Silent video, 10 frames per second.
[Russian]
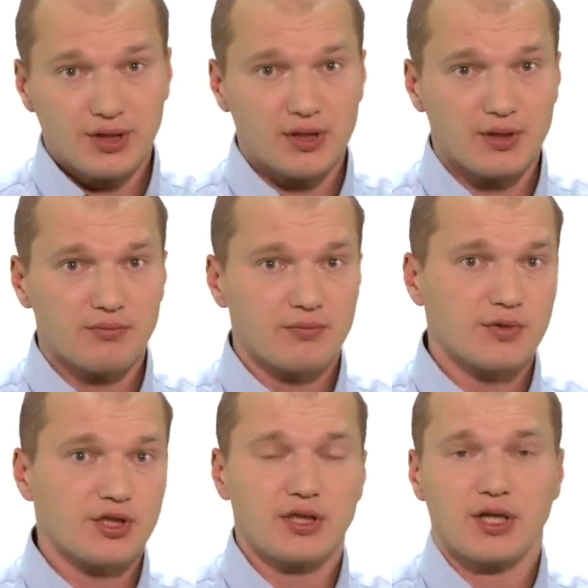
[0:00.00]
с сайтом,
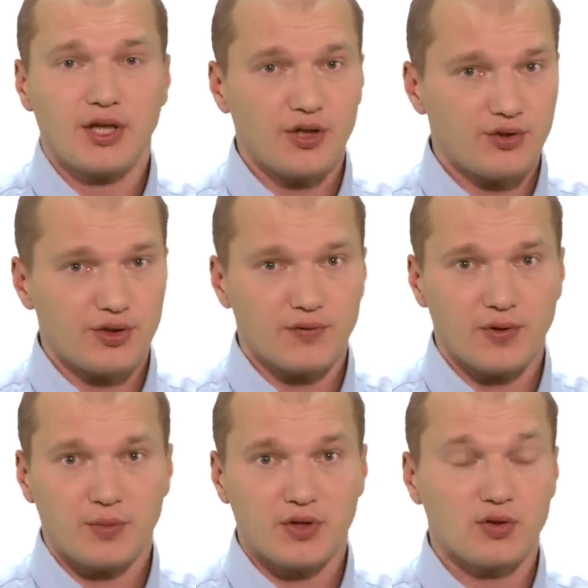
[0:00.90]
сохраняющая
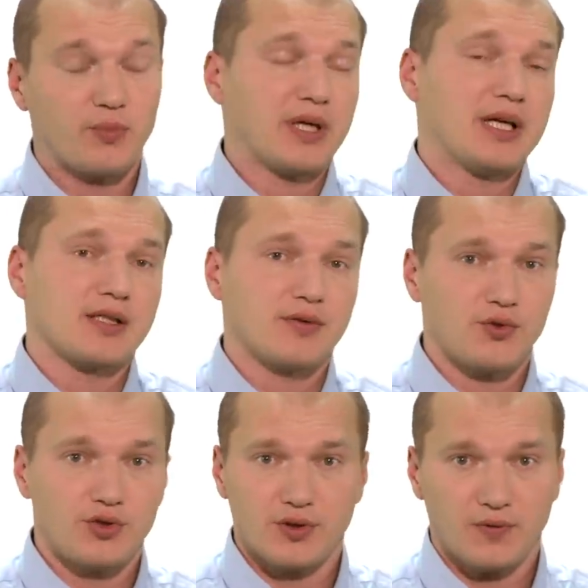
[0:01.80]
информацию,
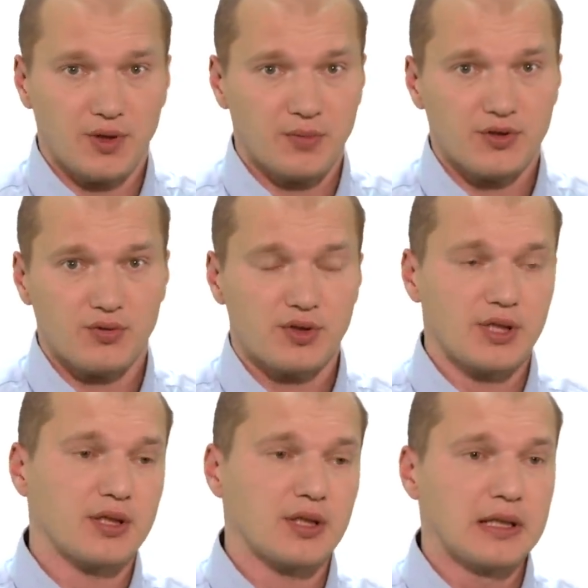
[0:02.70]
показывающая информацию
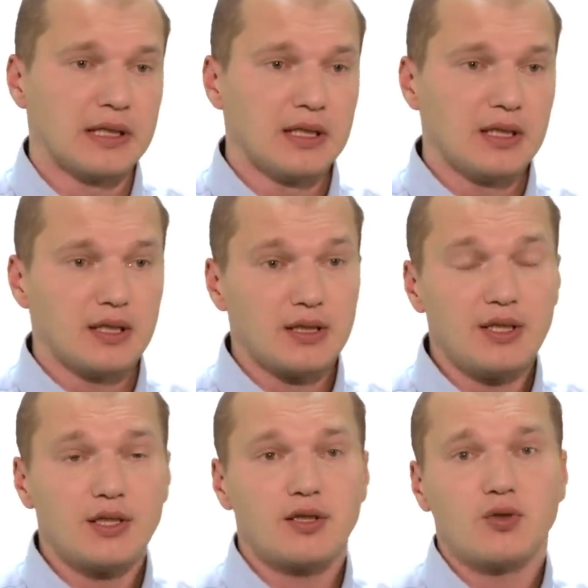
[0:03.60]
сайта. Это некий